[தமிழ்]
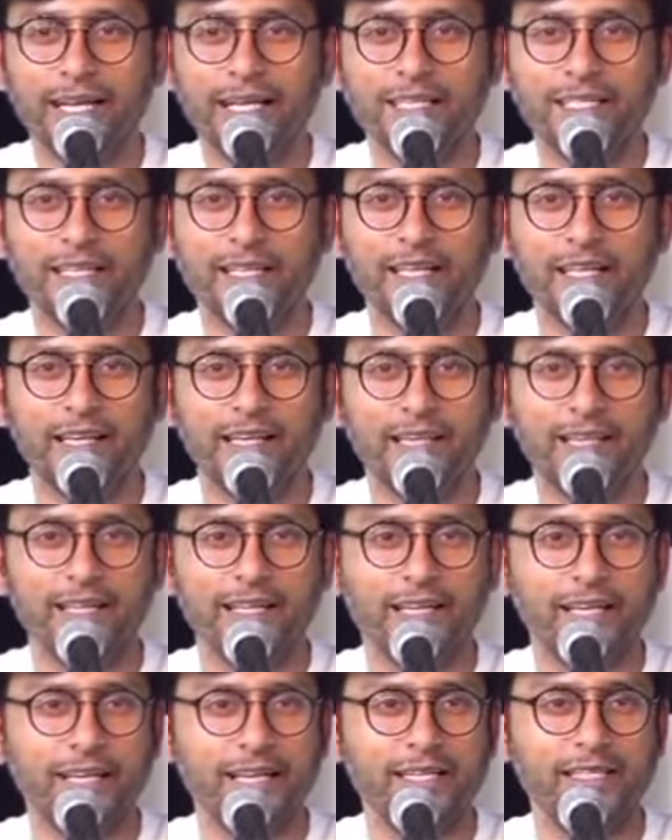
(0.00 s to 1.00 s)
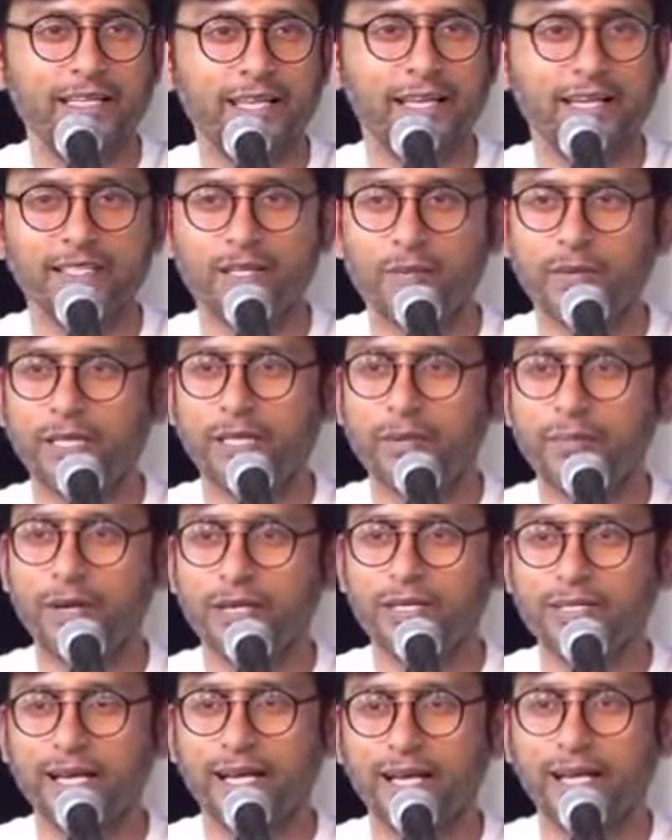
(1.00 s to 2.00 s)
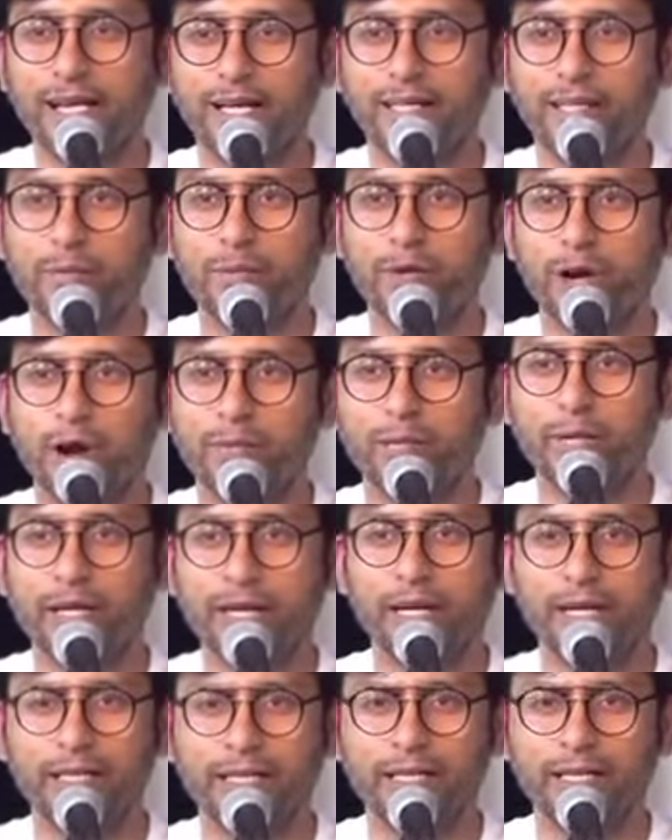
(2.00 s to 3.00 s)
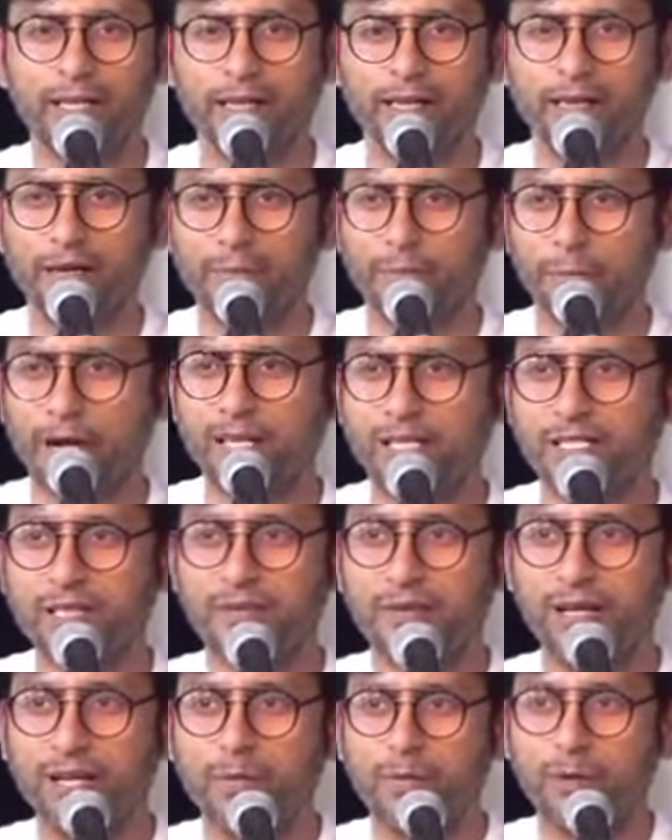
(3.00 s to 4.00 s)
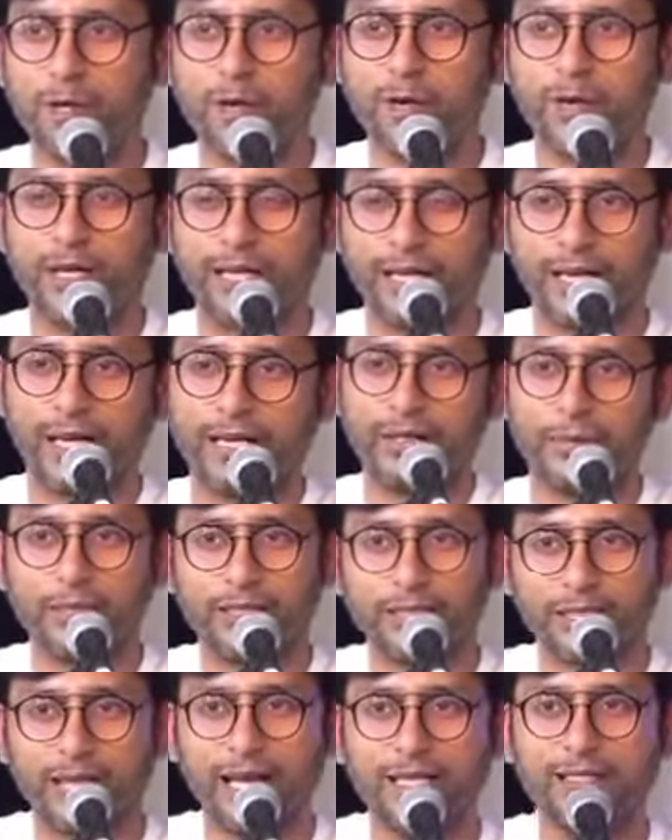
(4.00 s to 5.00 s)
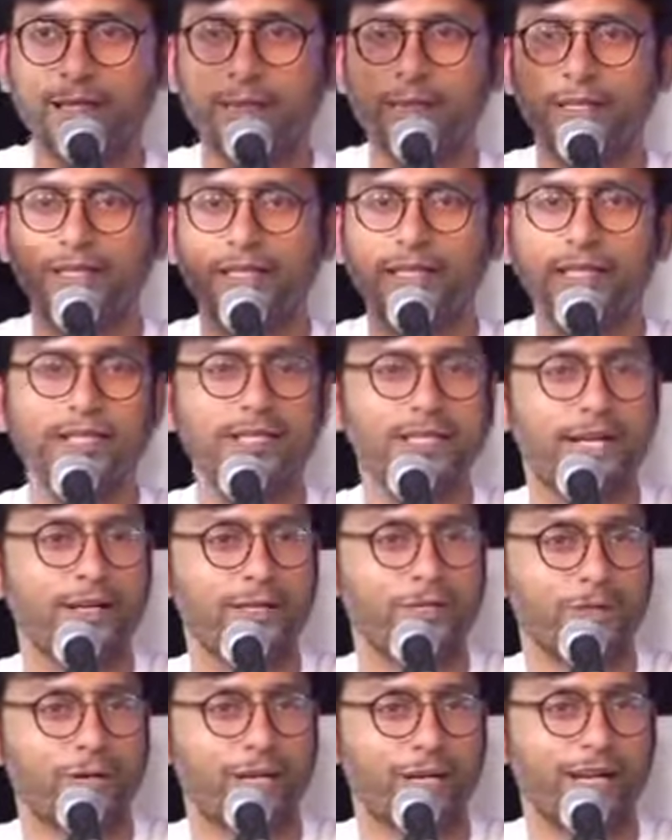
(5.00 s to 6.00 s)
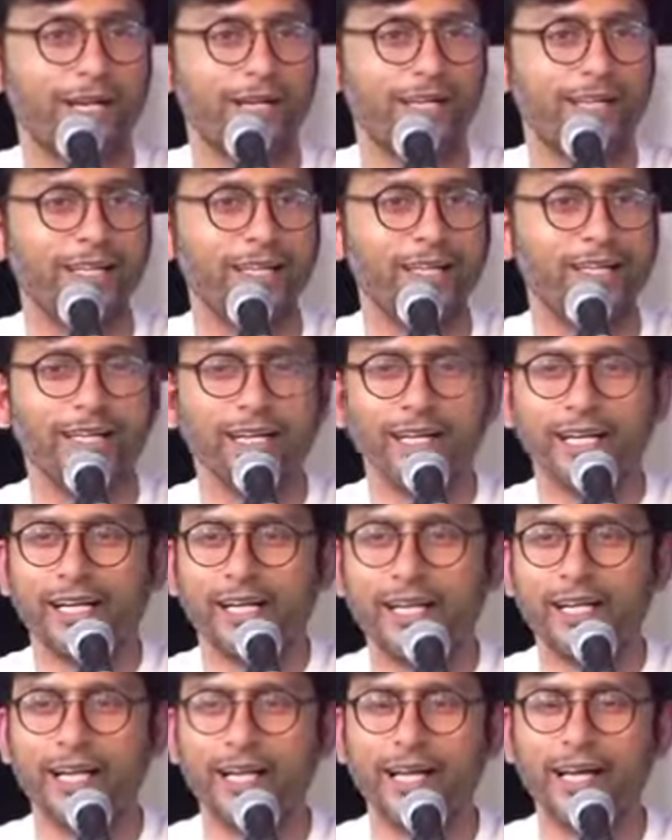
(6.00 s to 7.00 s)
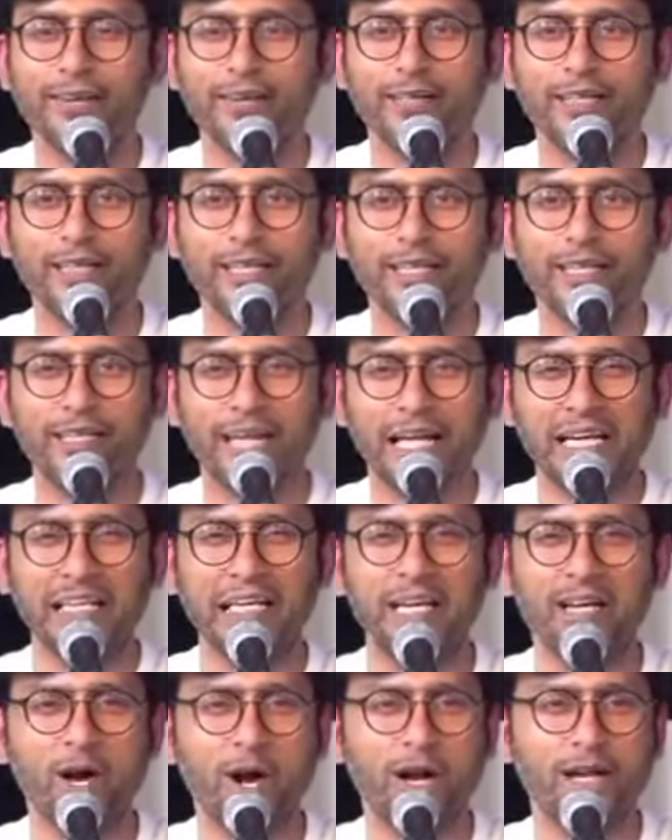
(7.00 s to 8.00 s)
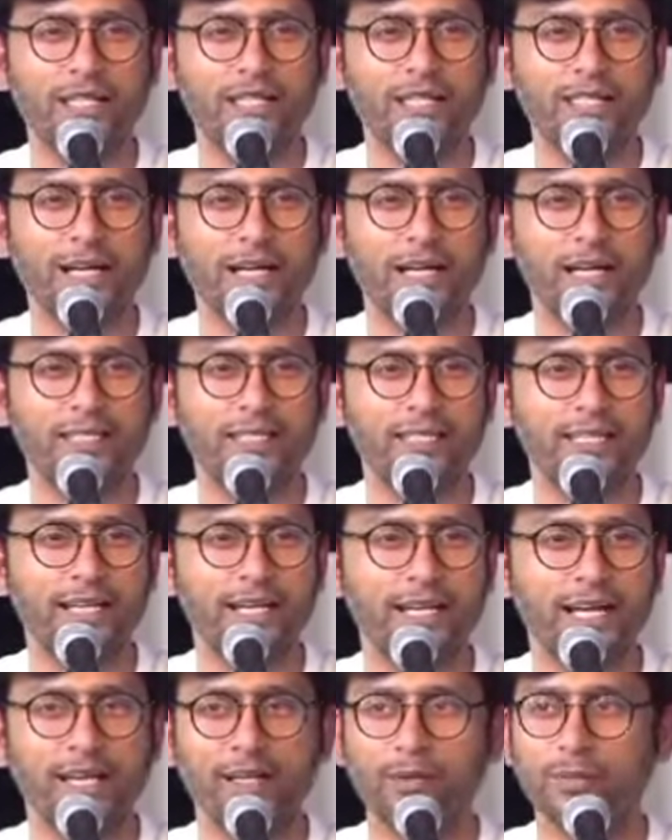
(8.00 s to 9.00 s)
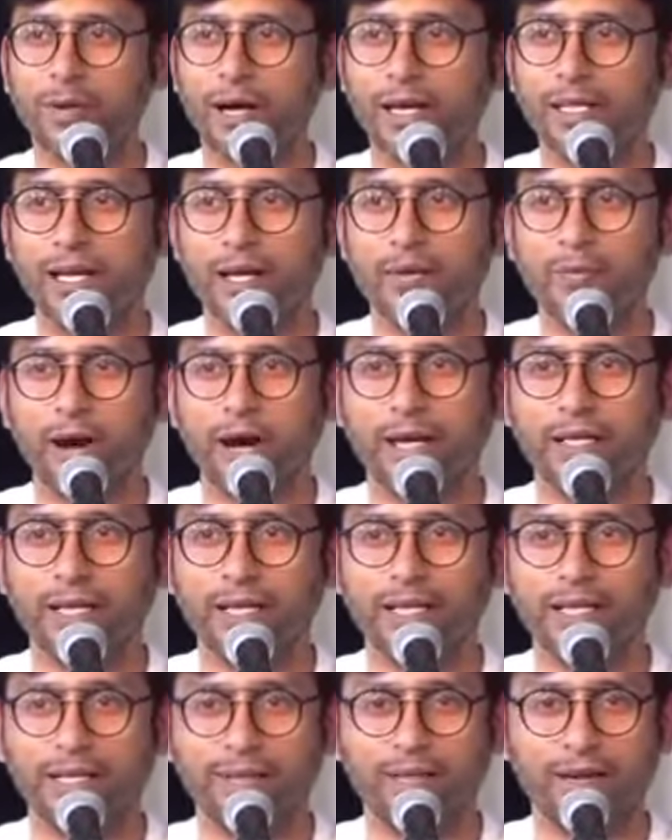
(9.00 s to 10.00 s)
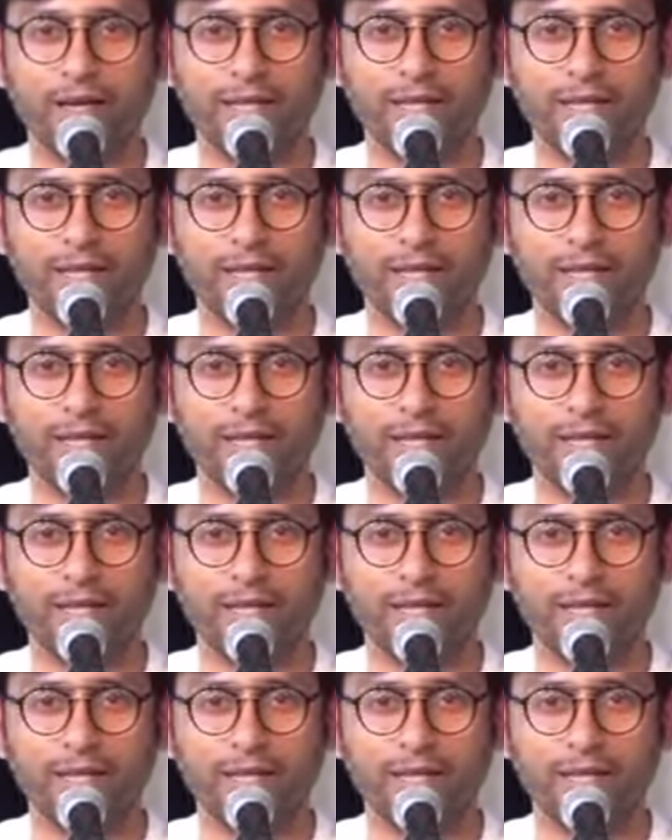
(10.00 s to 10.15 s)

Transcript: இன்ஜினியர் இன்ஜினியர்ஸை பற்றி பேசினா எல்லாருக்கும் காமெடியாக இருக்குது படிச்சுட்டு வெளில போகிறவங்களுக்கே அதை பற்றி எதாவது அசிங்கமாக திட்டுங்க சார்னு சொல்கிறாங்க ஏன்னா வந்து நிறைய காலேஜஸ் ஆகிடுச்சு எல்லோரும் அதே மார்க் எடுக்கிற